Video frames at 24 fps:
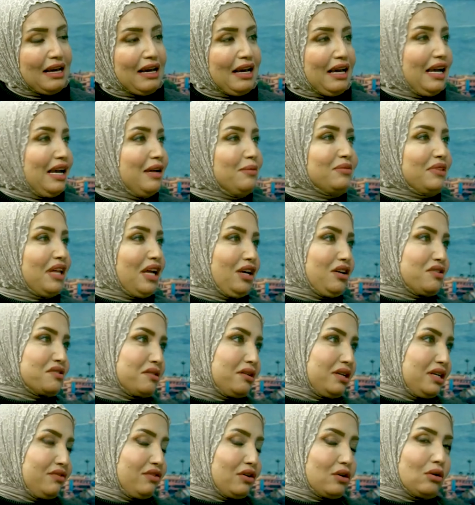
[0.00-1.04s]
امتى يحصل
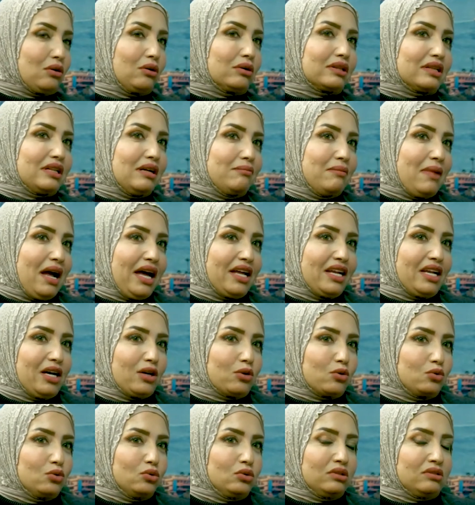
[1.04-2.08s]
لي فراغات لما انا
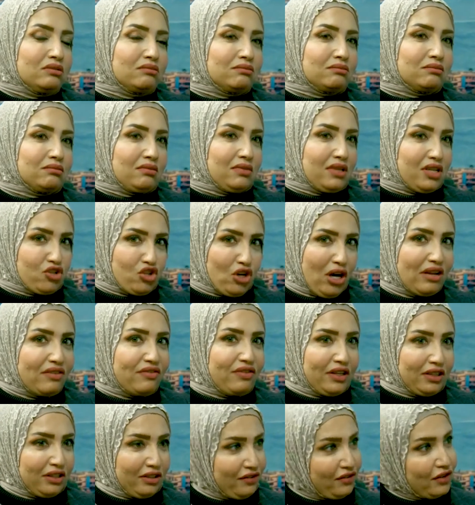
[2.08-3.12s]
اكون شايفه
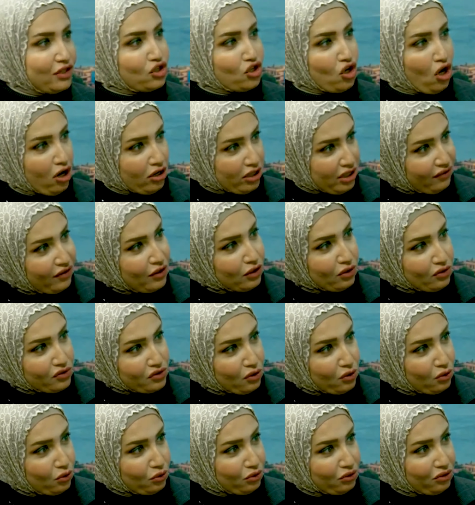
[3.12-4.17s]
ان في شعري فيه
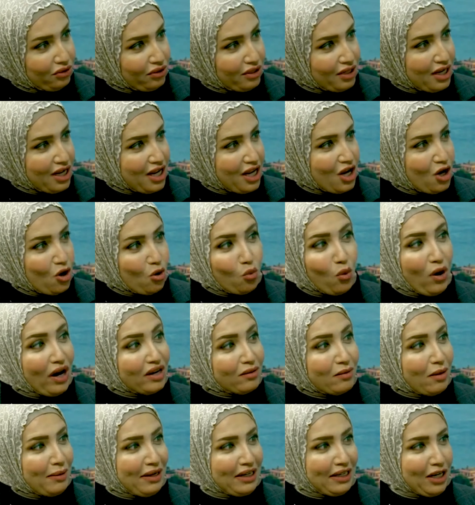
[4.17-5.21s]
تساقط وانا ما
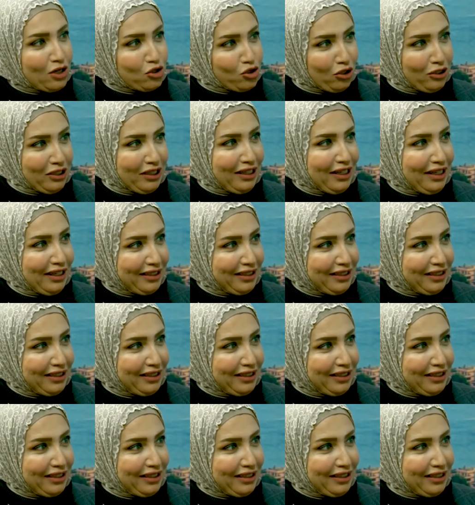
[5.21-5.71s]
بلجاش العلاج